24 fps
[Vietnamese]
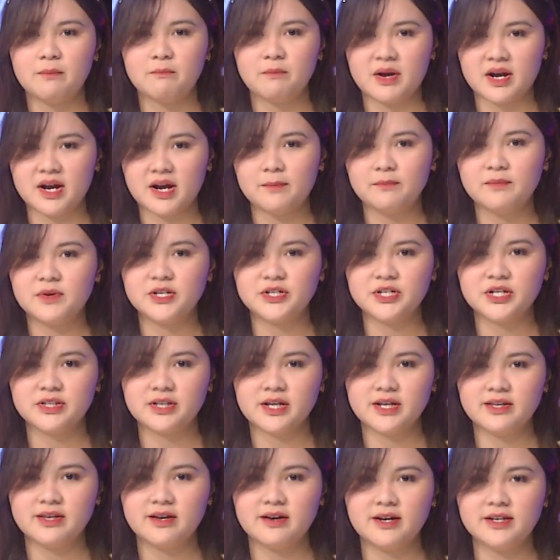mà khắp nơi trên
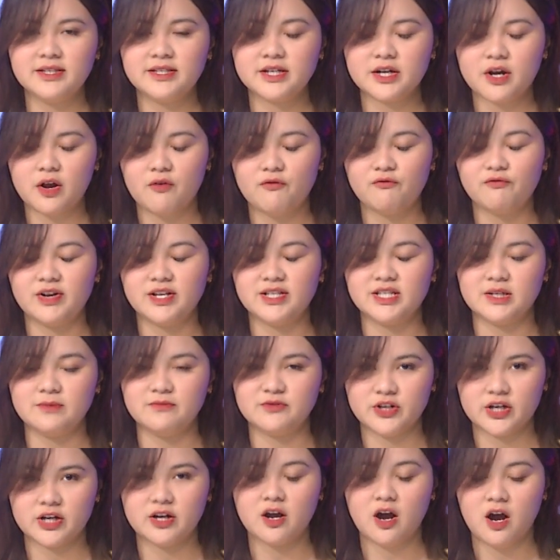thế giới chứ không phải chỉ
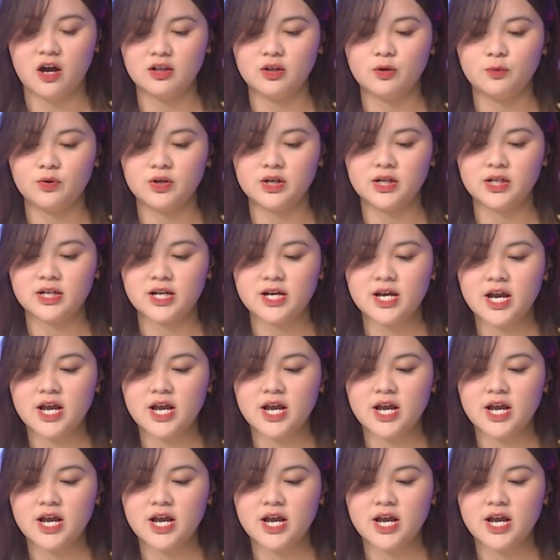riêng Hollywood.